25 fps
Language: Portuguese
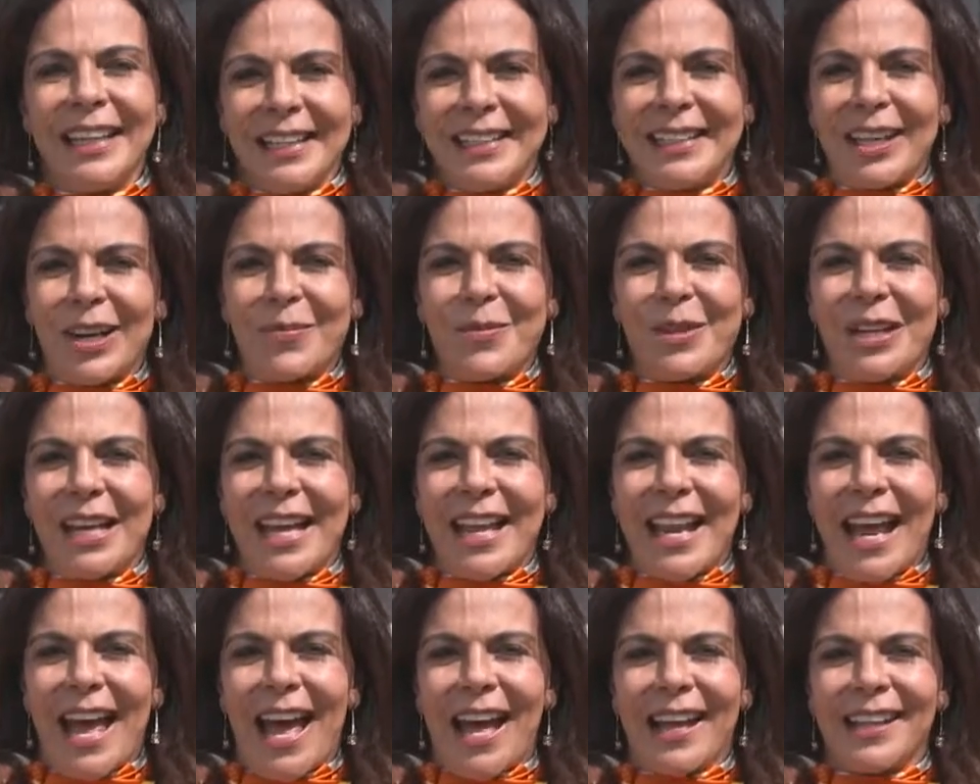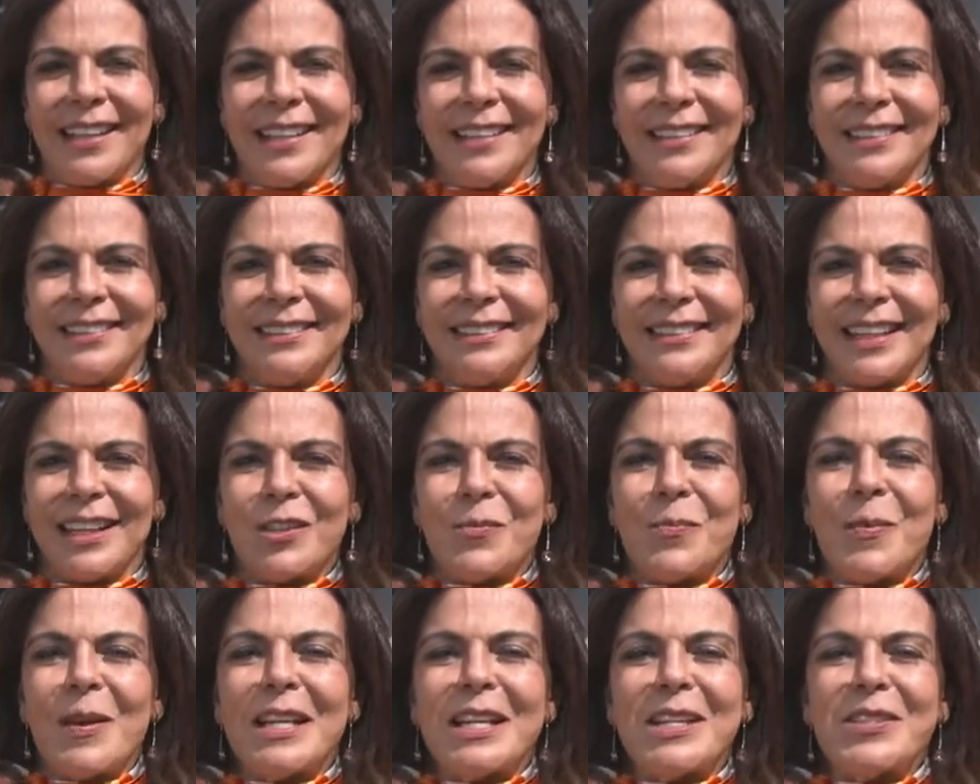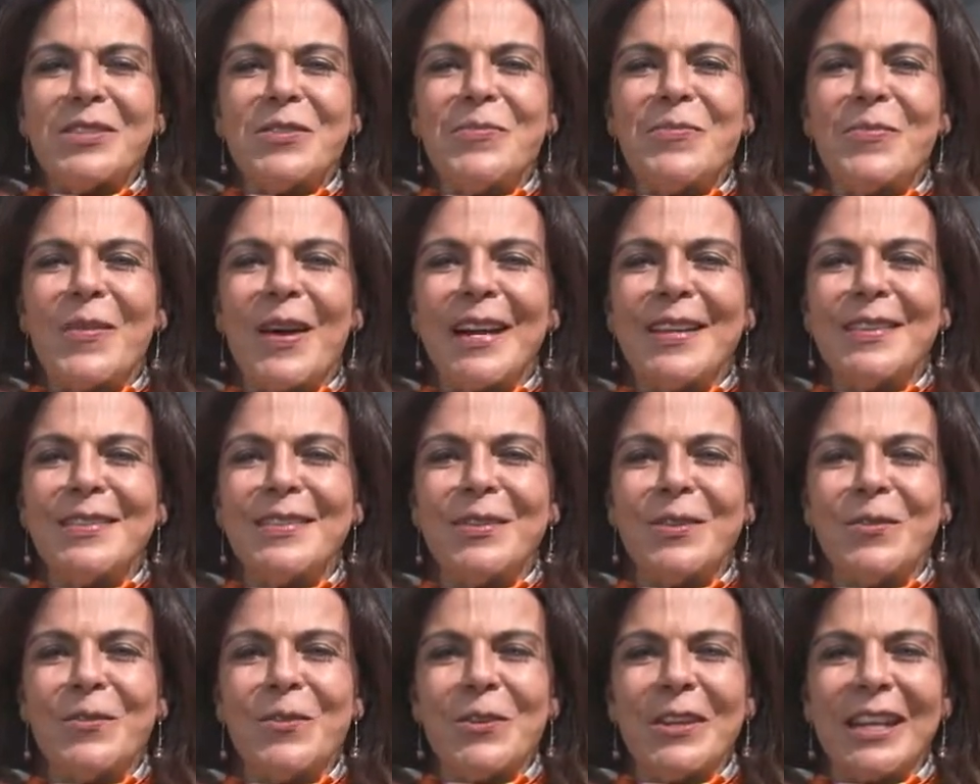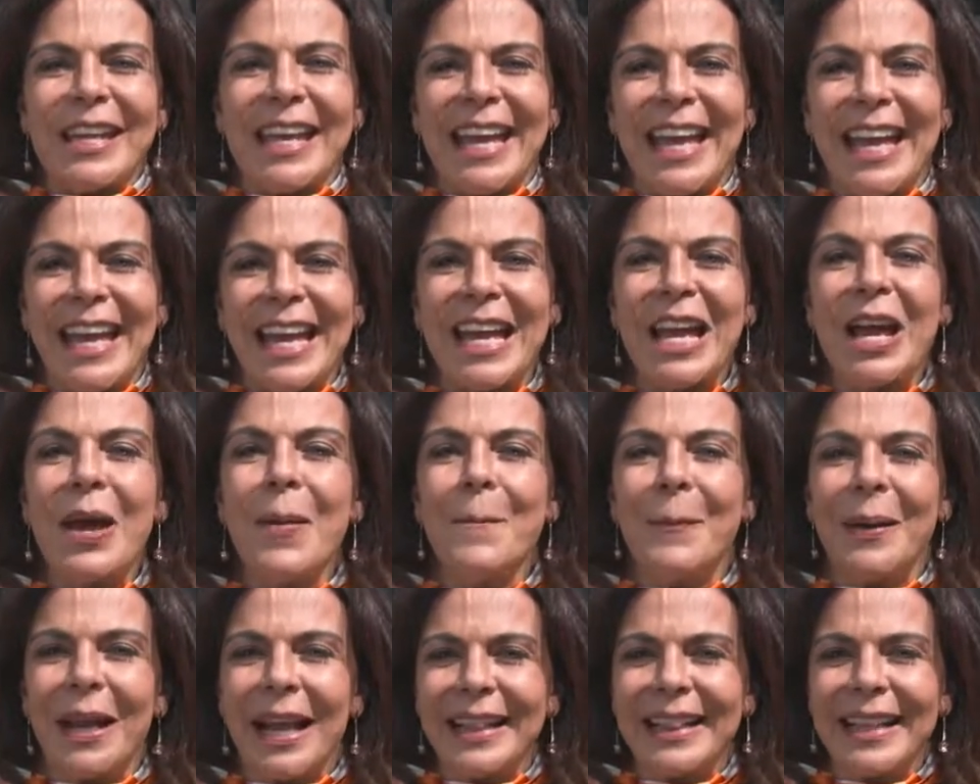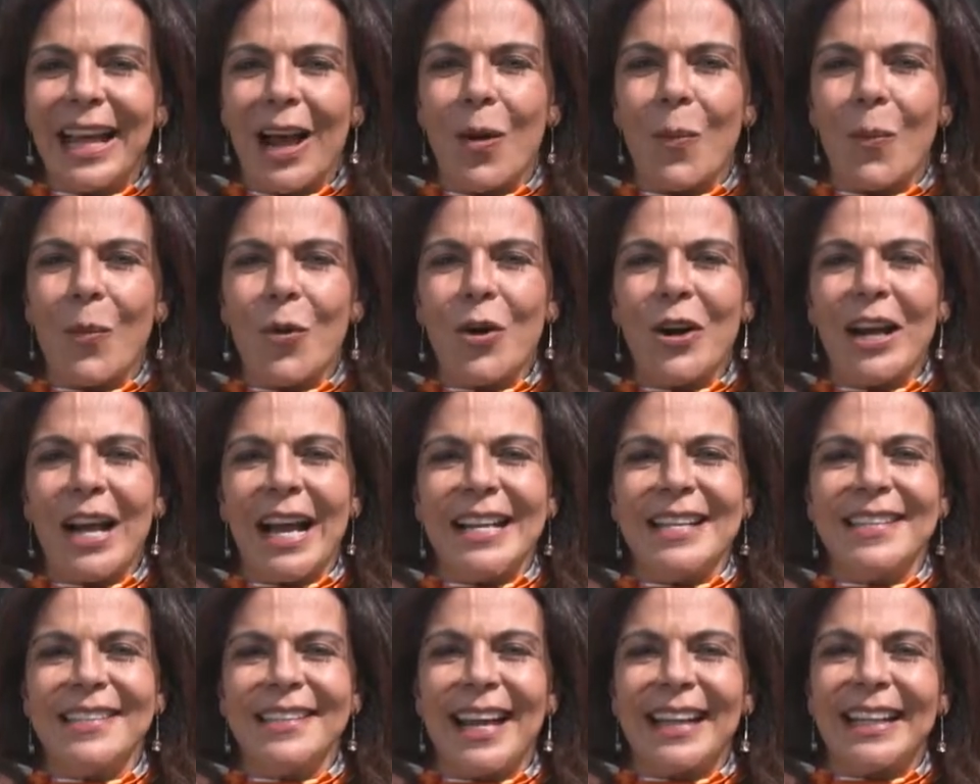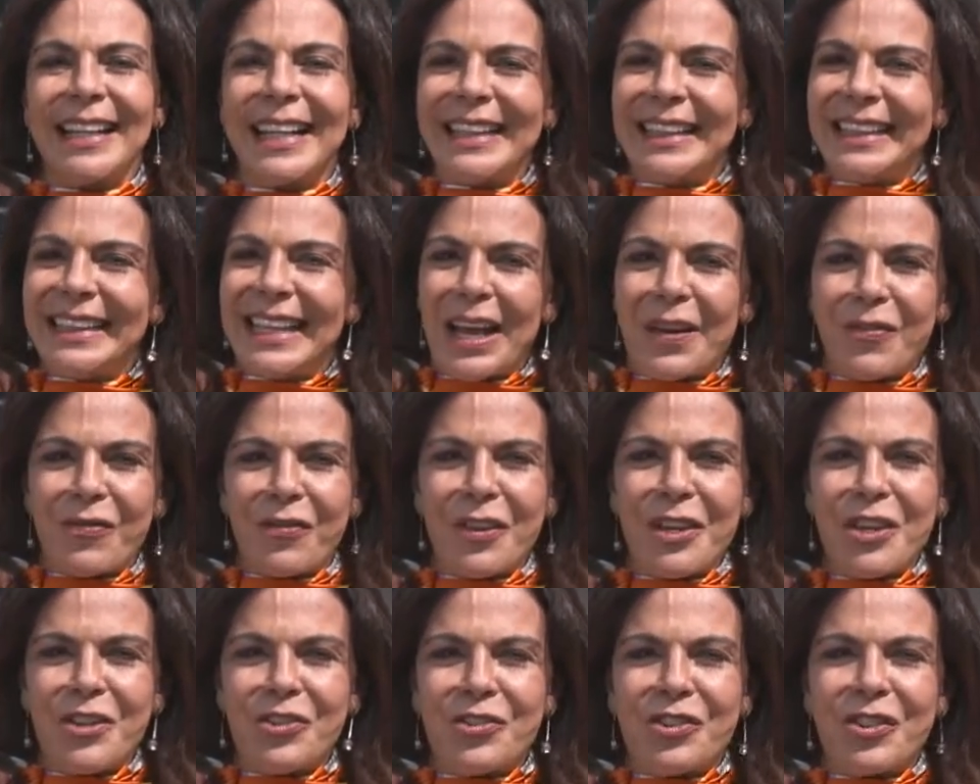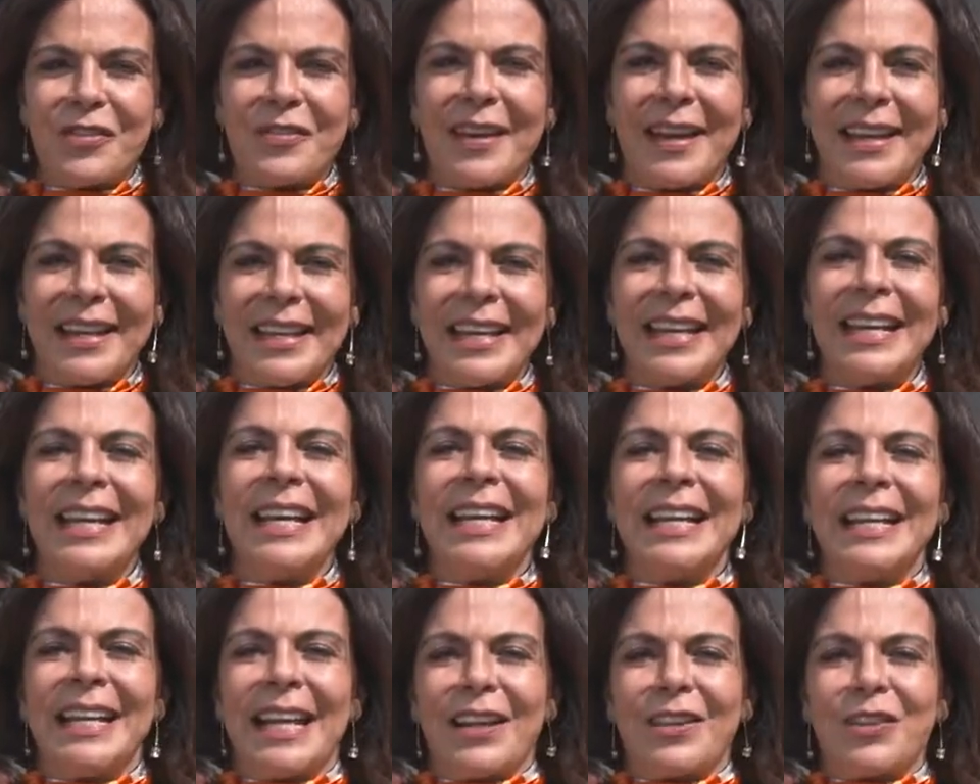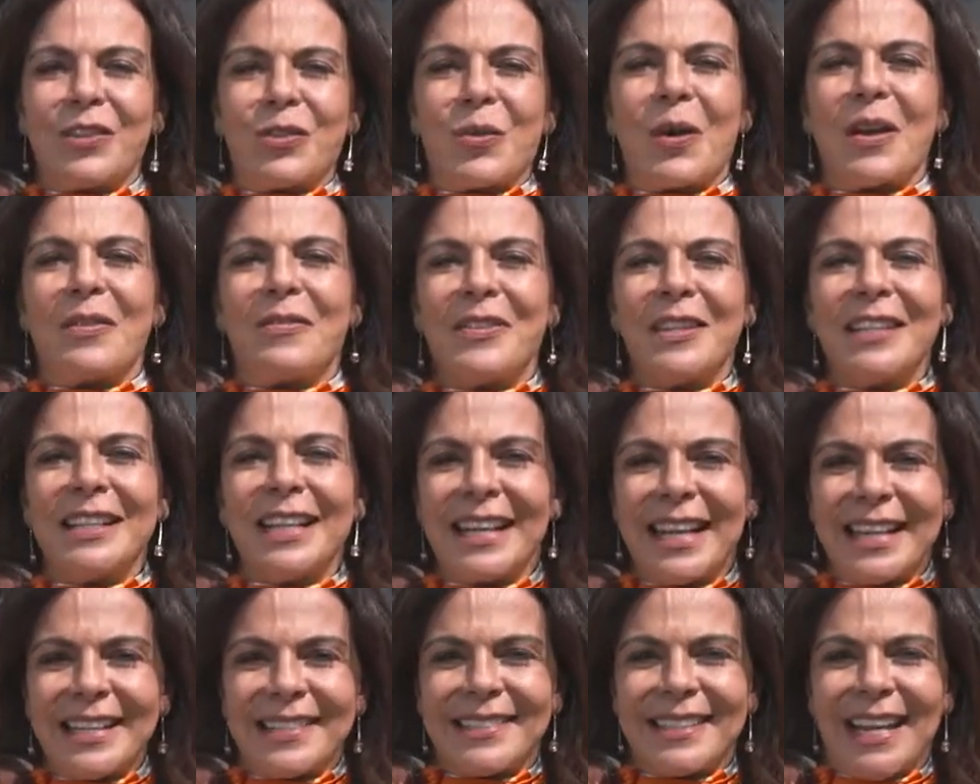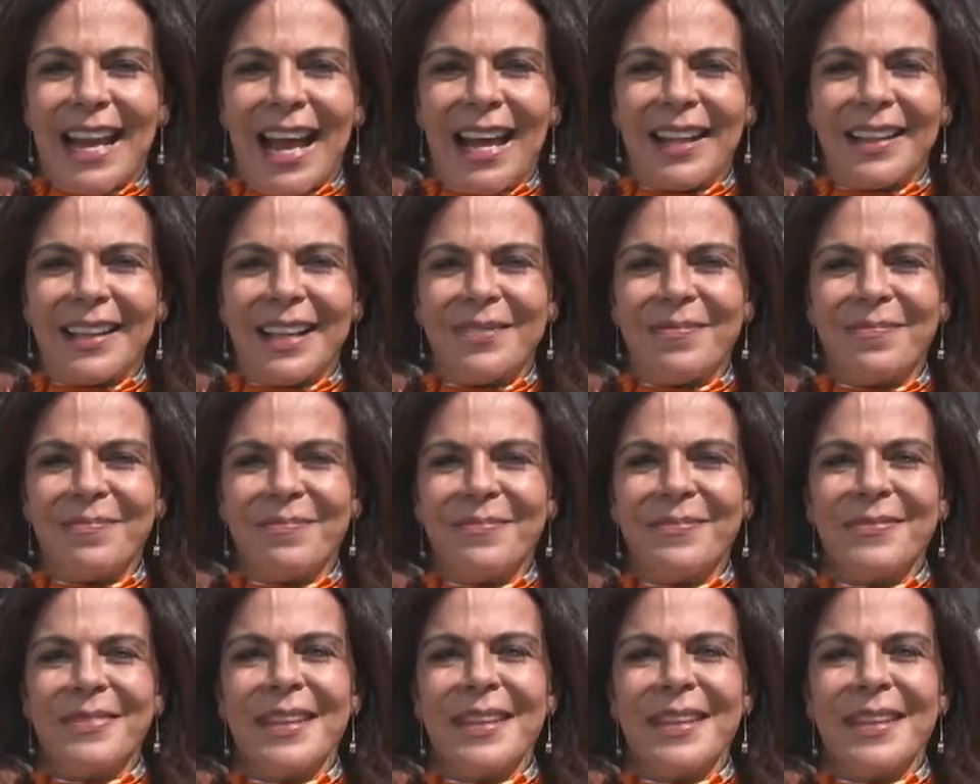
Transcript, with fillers: Então, mulherada, tá esperando mais o quê para dar uma organizada definitiva aí na sua vida da estrada?